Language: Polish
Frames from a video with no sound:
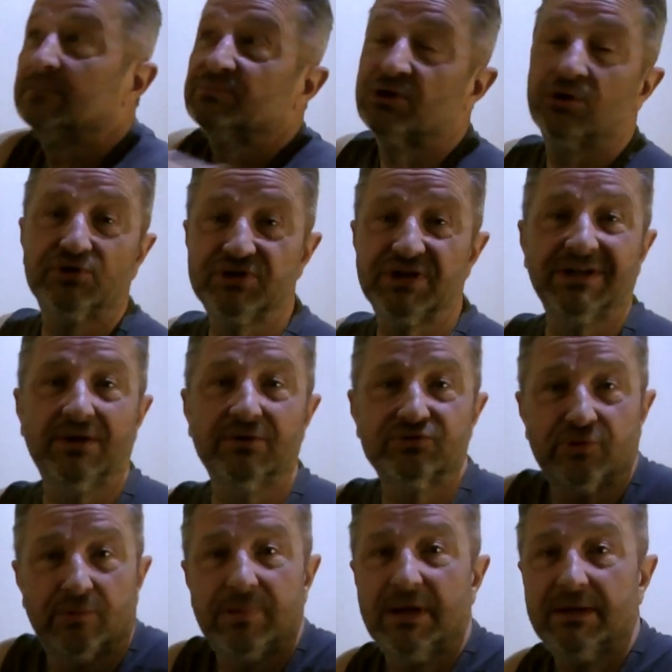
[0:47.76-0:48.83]
Przychodzi jedna
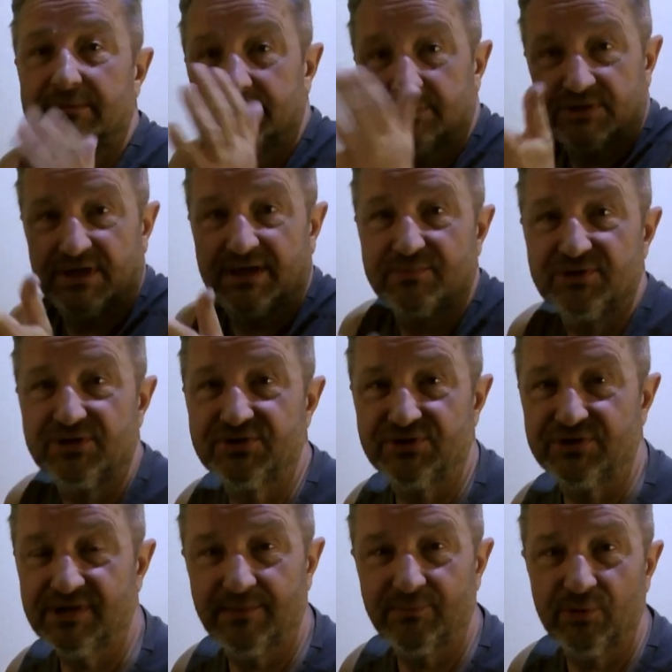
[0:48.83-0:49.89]
osoba, siada przed
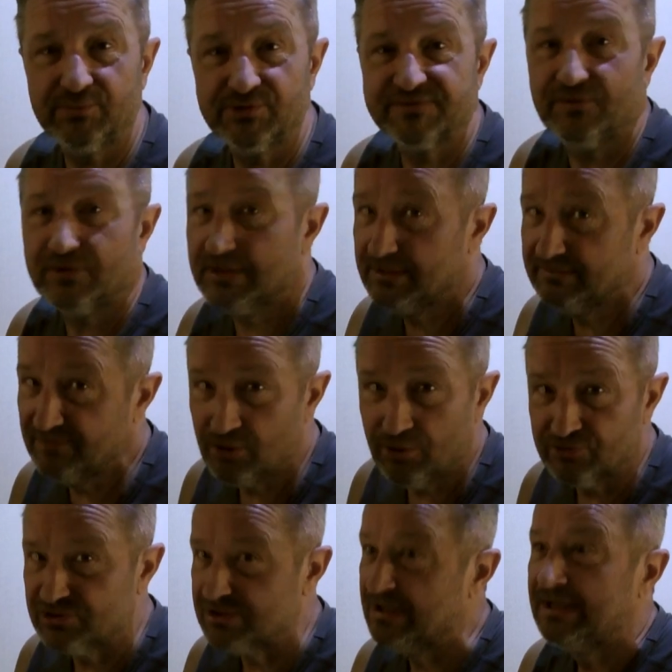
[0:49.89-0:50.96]
sitkiem, robi swoje i
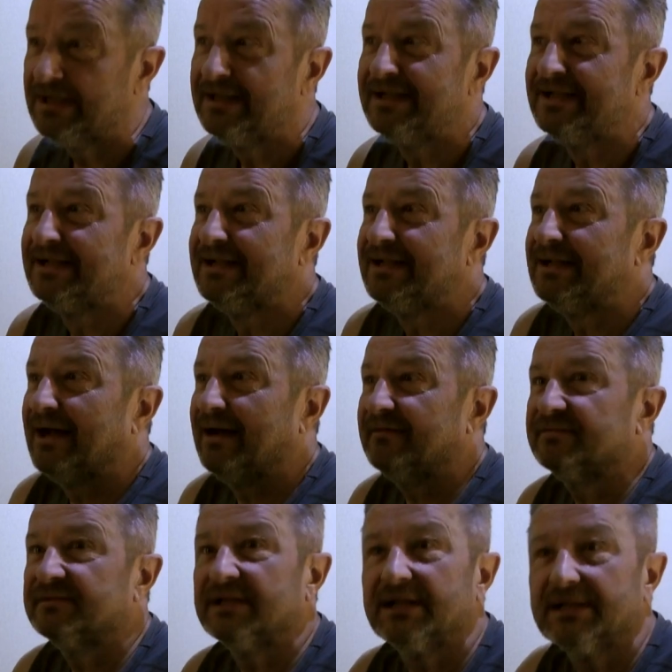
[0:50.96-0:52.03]
wychodzi. A
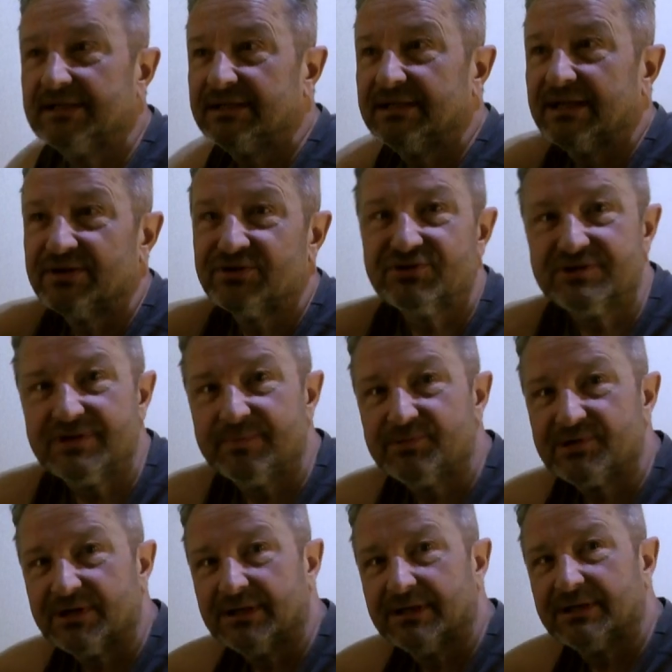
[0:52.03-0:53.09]
wtedy jeszcze
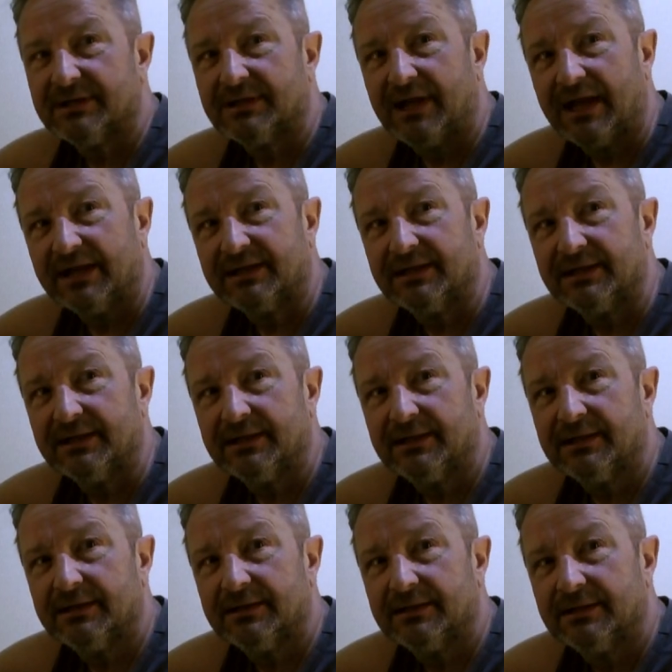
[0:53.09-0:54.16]
przed
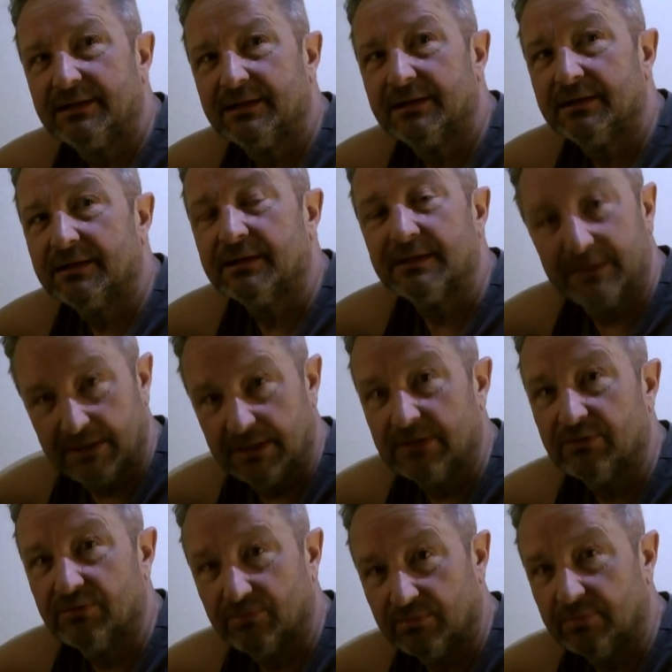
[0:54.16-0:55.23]
laty,
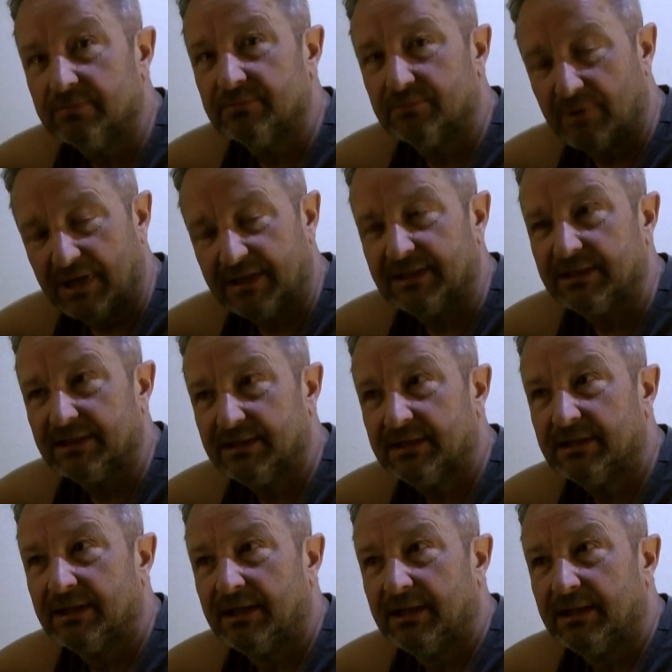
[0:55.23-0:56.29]
kilku
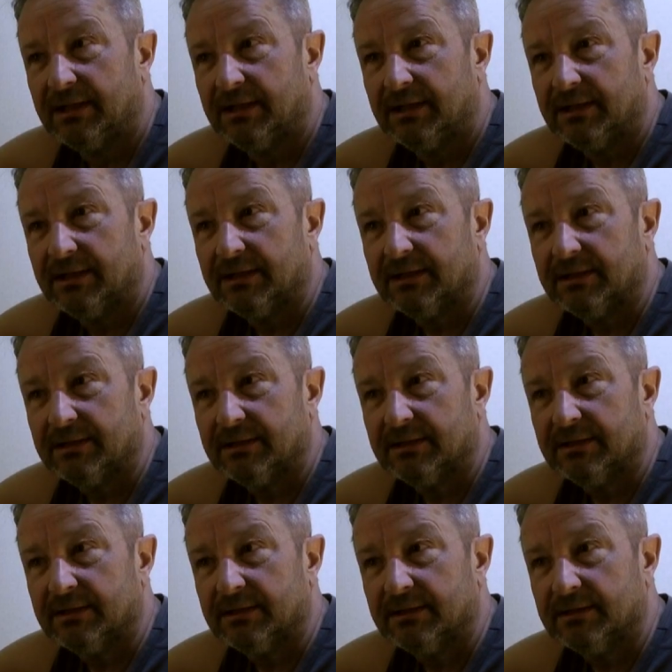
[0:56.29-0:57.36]
ładnych, E,
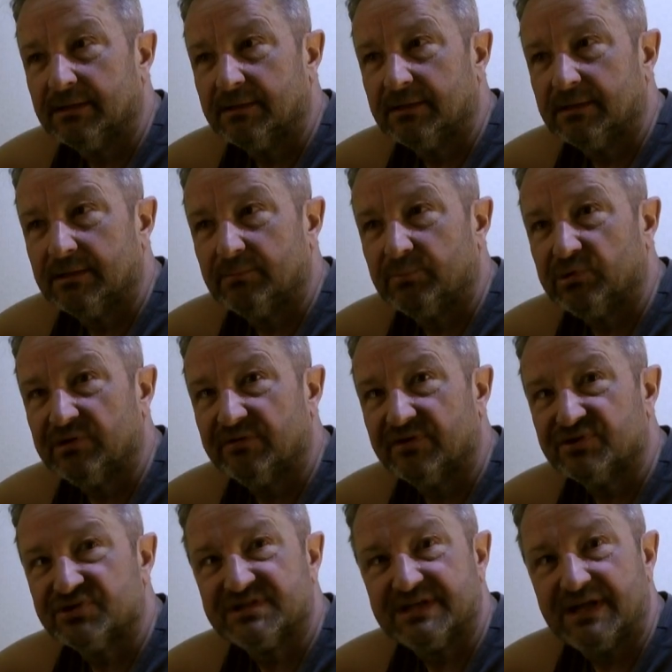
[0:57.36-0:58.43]

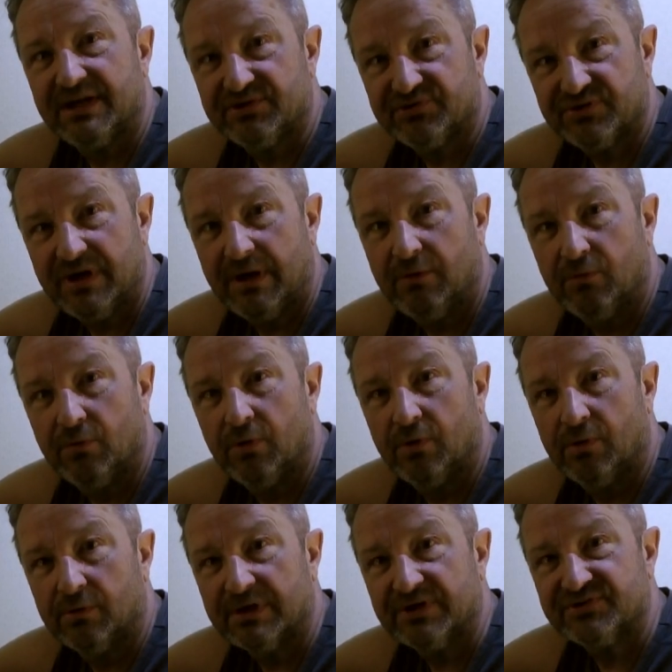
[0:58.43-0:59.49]
ponieważ
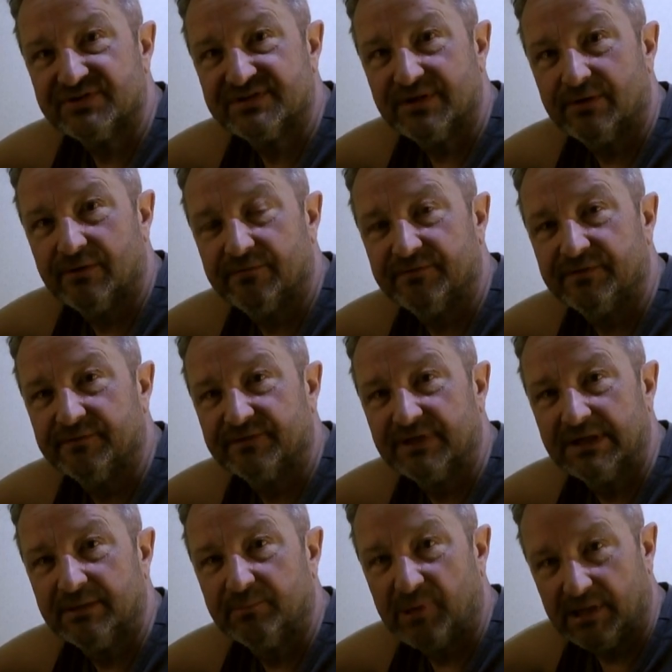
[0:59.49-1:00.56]
zależało reżyserowi,
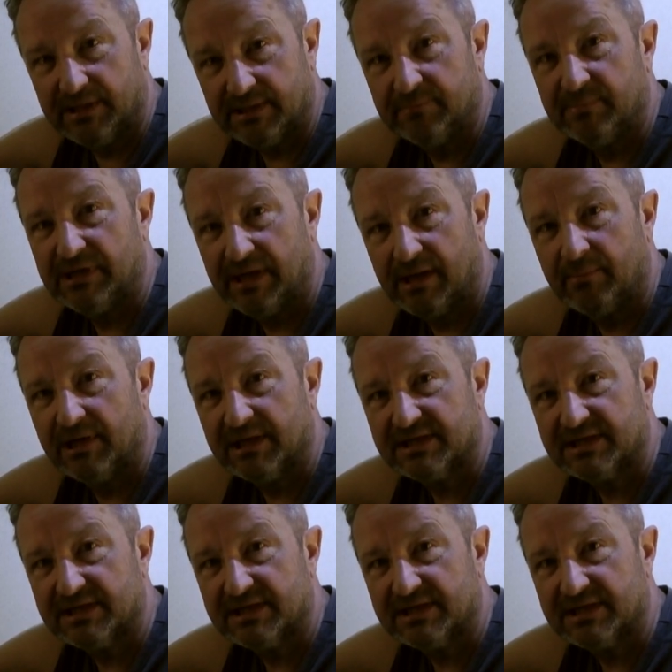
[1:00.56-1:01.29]
wtedy pani Miriam